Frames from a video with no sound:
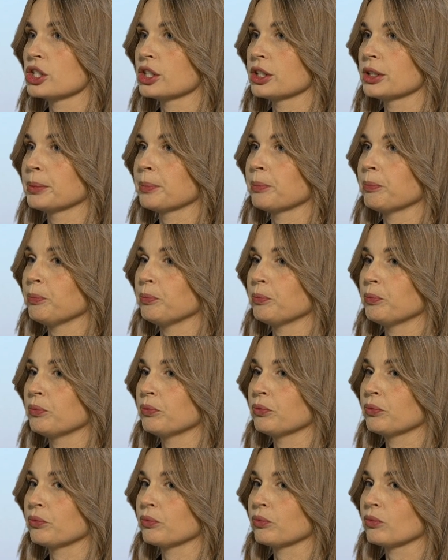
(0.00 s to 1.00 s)
mm,
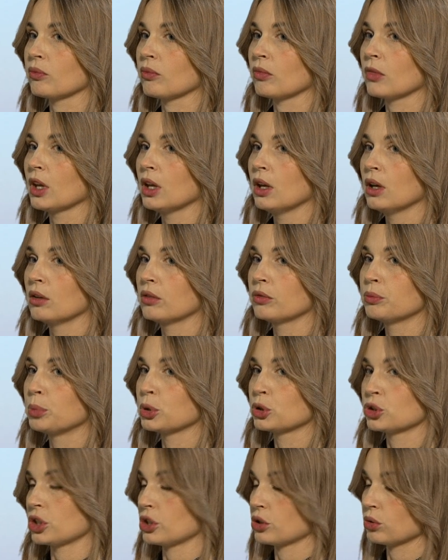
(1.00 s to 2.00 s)

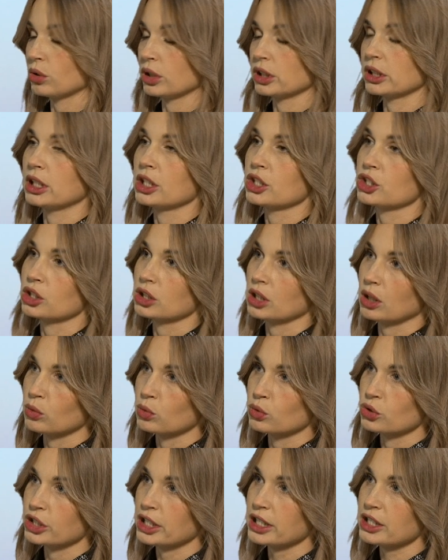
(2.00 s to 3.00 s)
podczas których należy
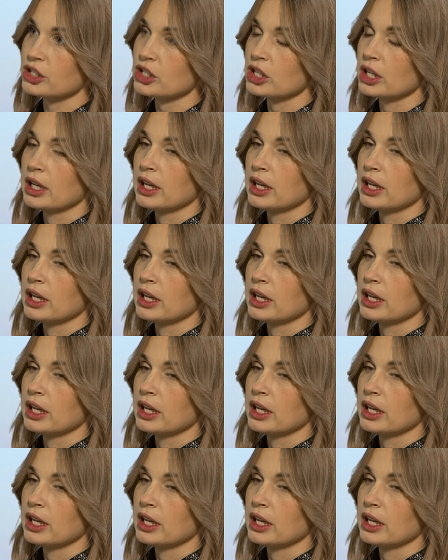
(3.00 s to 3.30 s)
nauczać,